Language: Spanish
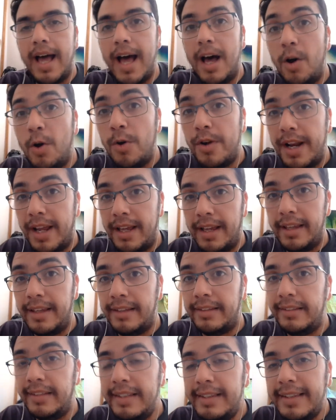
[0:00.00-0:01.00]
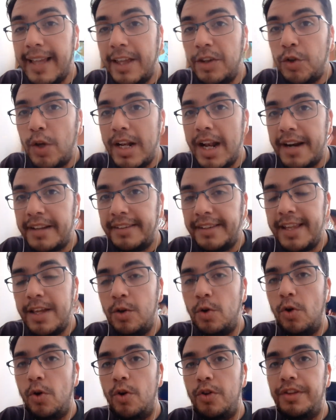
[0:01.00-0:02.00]
Ahora, citando el
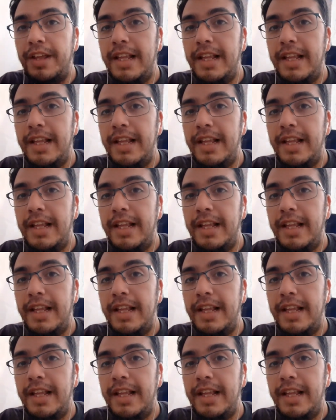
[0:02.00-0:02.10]
artículo